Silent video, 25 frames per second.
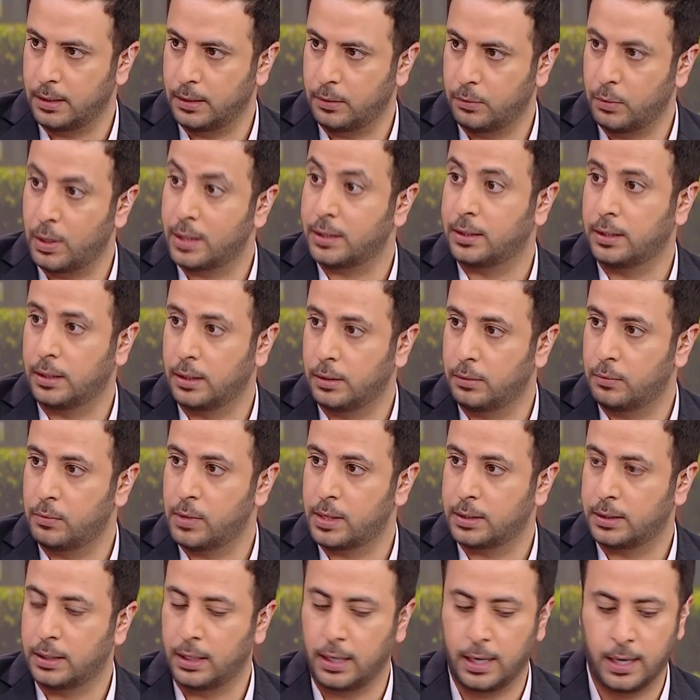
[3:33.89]
وقت
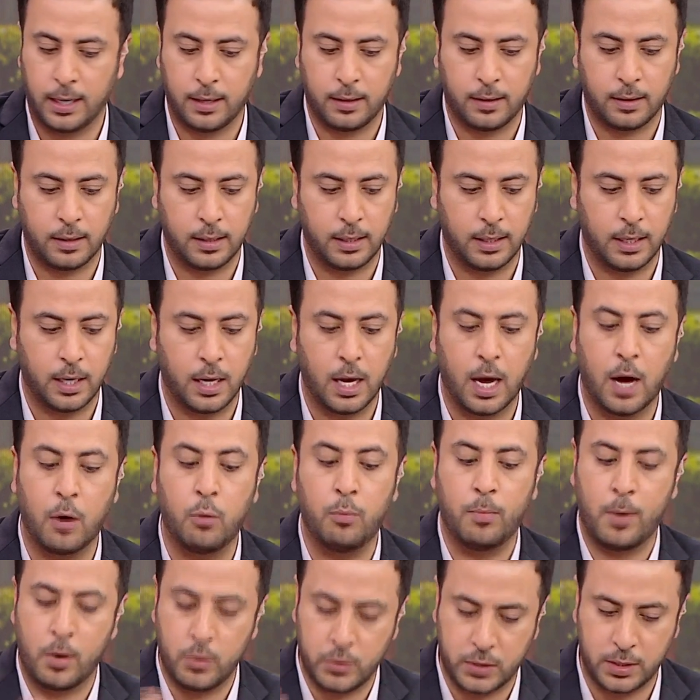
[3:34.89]
وقت العرض او
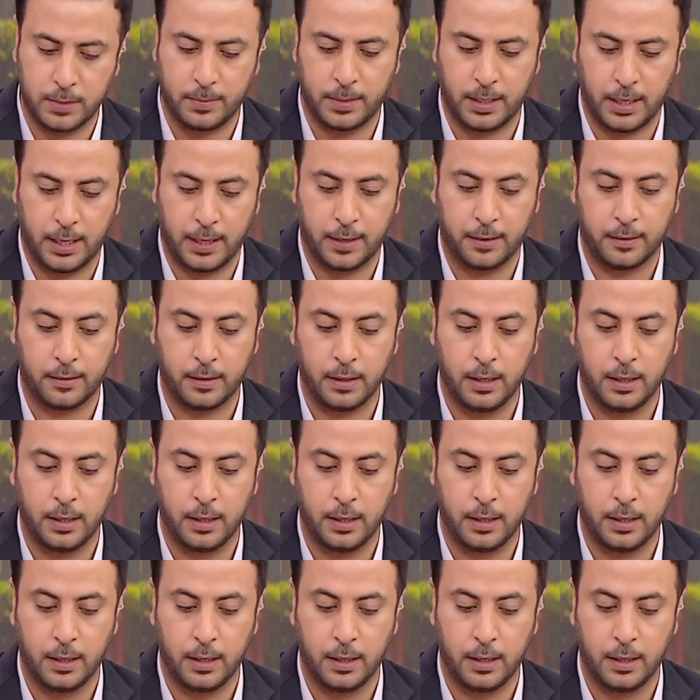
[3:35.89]
موسم العرض